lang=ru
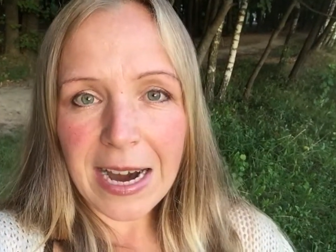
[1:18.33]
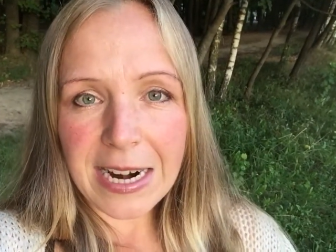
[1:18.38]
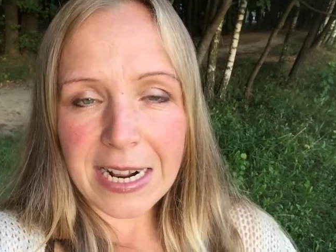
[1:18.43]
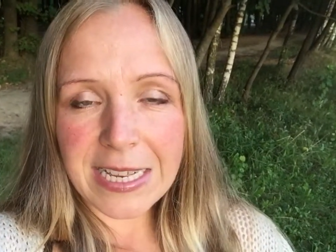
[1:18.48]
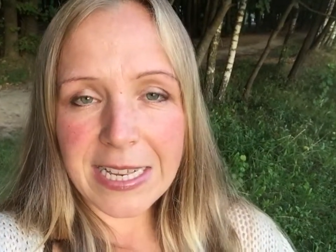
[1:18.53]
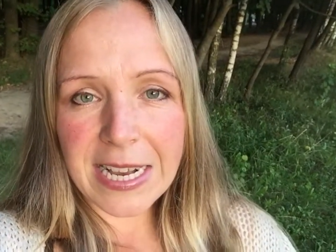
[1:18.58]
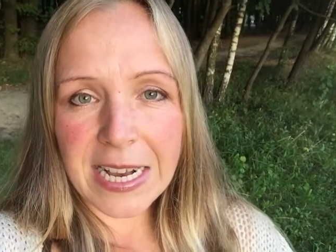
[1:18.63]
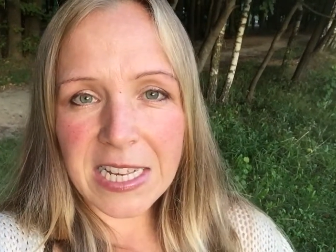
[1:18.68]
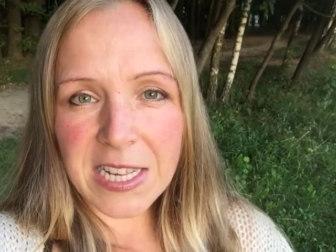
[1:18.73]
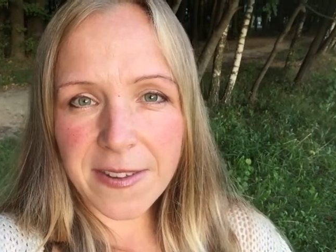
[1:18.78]

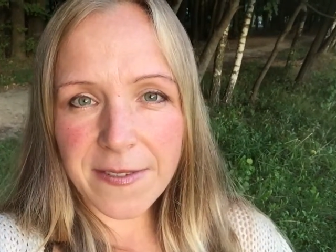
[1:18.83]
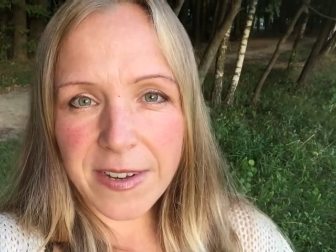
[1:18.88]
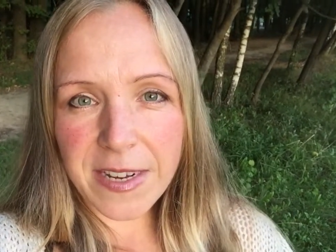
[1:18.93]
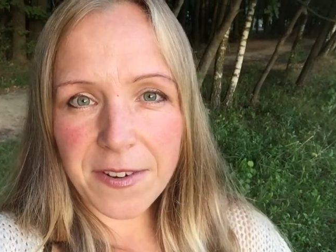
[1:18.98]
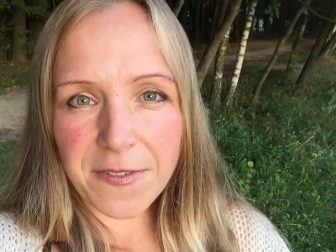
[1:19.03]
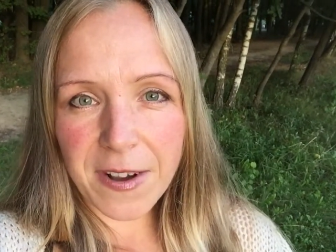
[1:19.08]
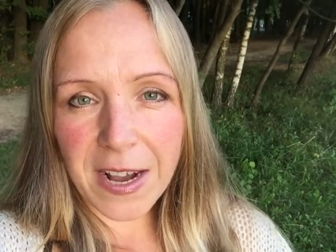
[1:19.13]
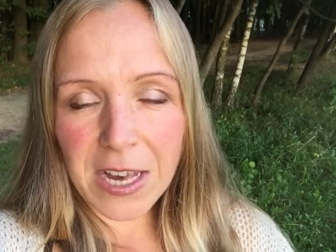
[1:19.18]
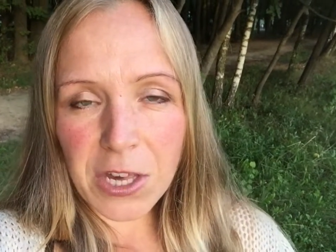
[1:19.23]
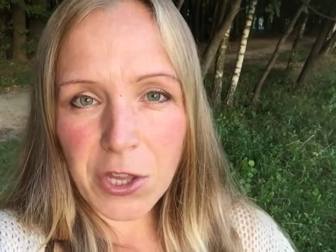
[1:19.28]

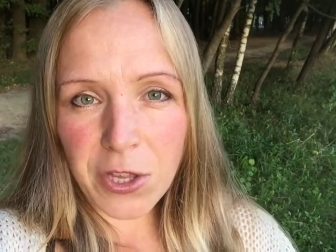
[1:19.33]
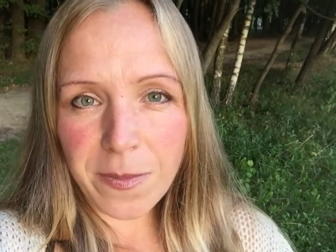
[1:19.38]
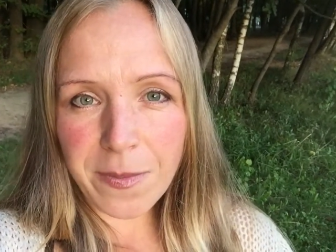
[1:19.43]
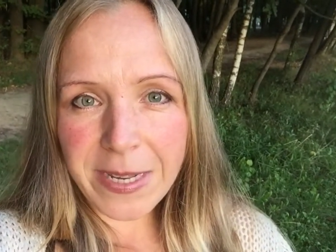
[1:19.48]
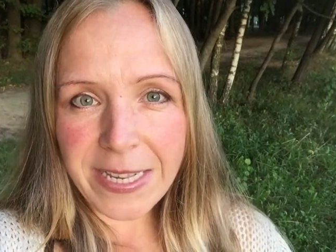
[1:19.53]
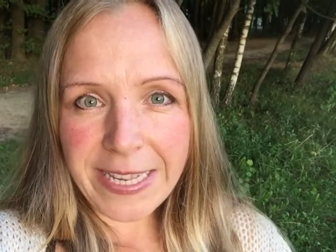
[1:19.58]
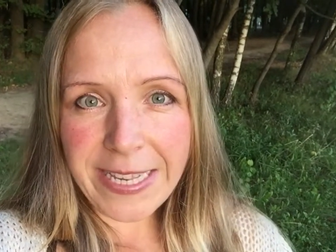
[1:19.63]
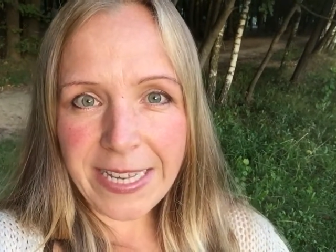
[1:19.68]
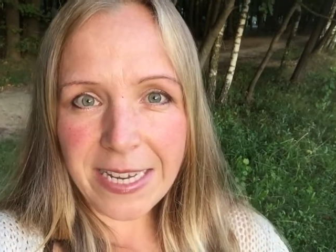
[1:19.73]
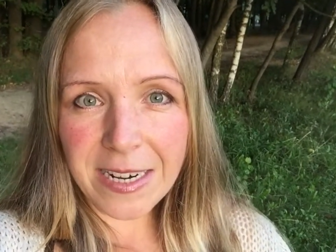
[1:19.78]
рассказывая в
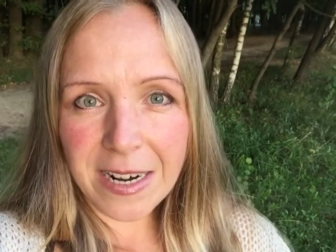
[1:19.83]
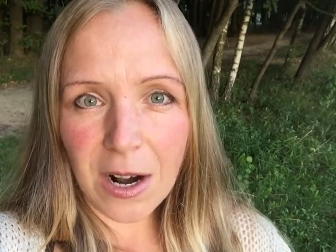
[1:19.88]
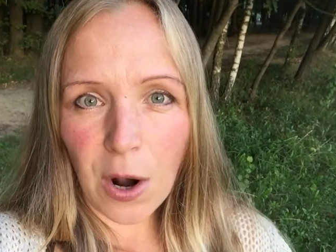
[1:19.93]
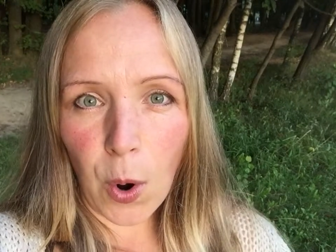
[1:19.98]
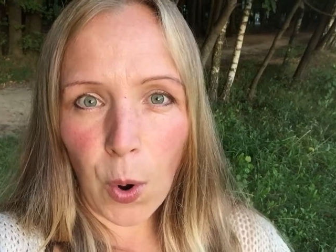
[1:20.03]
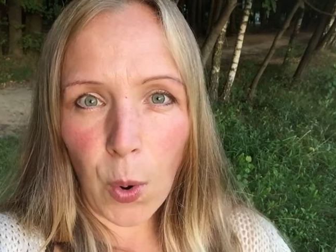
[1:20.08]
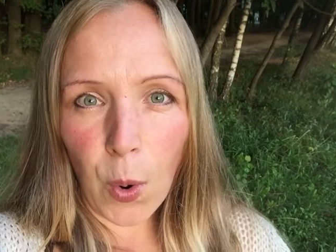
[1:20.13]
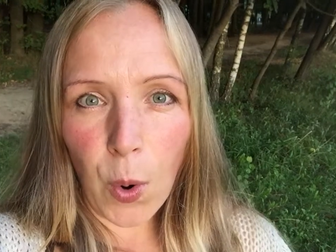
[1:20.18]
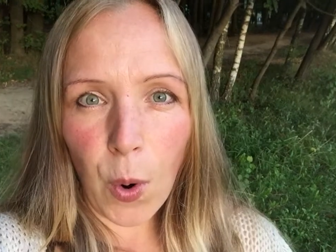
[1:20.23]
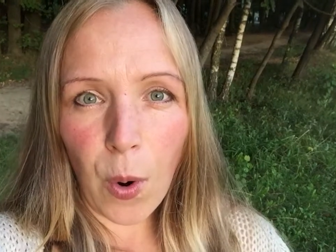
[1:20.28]
каждом из них
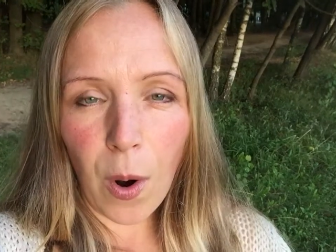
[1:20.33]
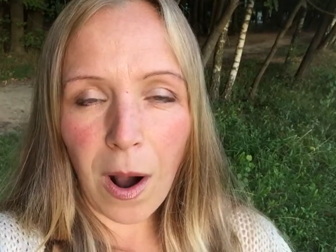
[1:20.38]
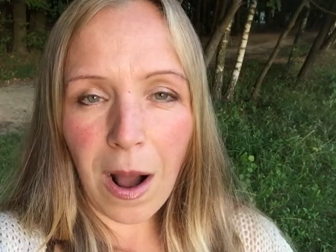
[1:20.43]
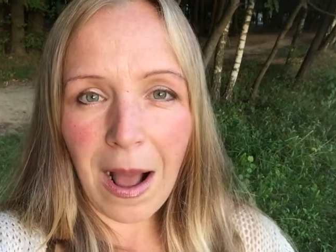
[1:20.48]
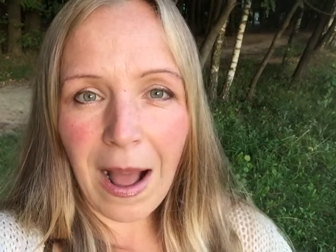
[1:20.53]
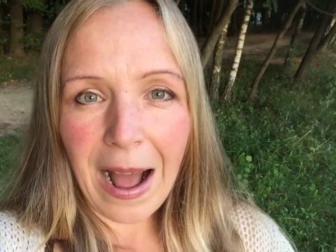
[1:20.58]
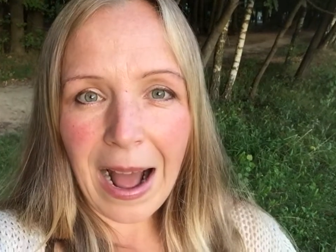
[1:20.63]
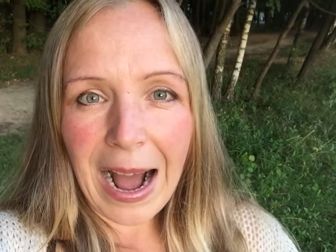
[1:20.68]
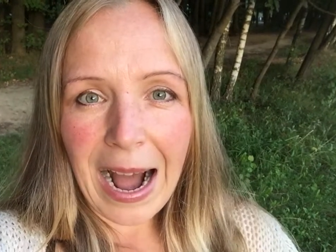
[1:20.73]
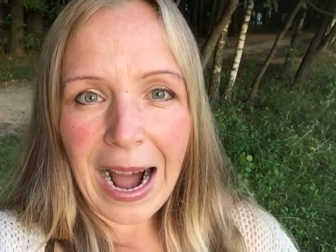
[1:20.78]
о
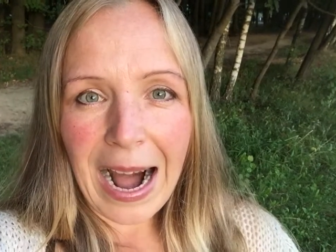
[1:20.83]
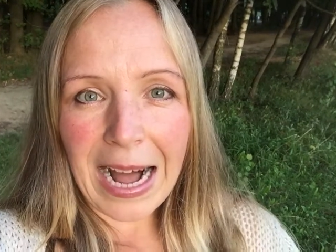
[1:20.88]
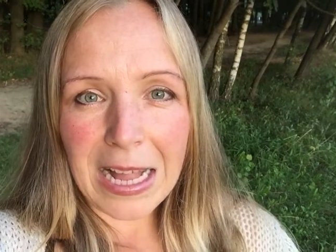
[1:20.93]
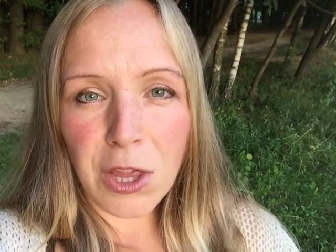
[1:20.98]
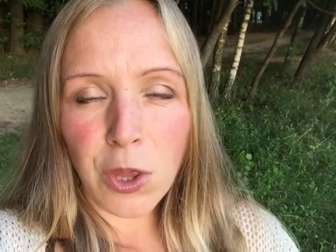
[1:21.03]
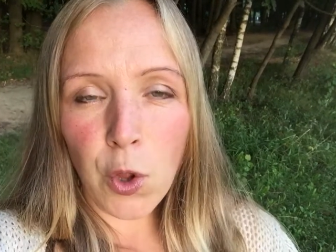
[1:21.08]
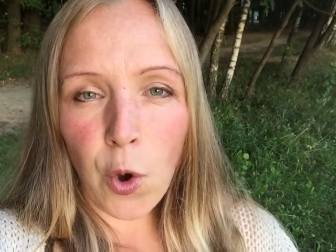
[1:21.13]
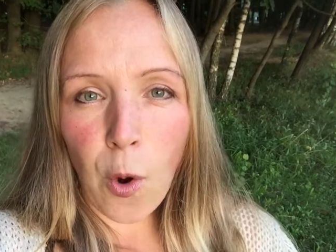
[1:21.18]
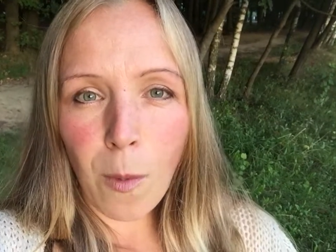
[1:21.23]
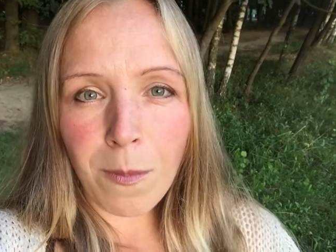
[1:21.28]

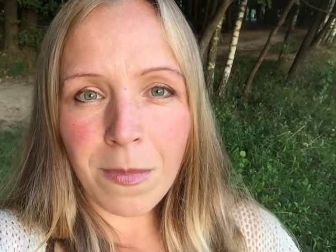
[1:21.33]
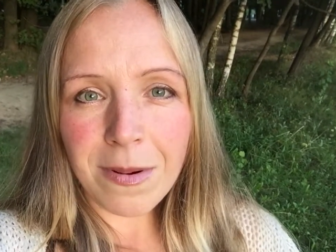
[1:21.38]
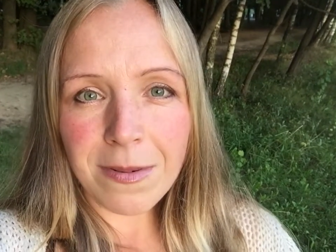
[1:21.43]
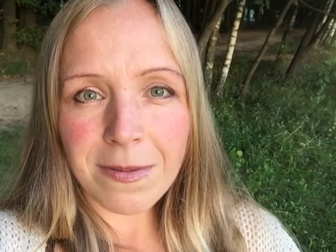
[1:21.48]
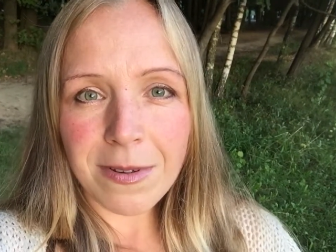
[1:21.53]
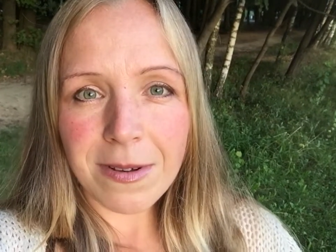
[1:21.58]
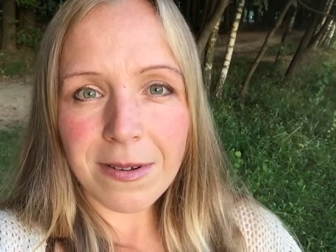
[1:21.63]
одном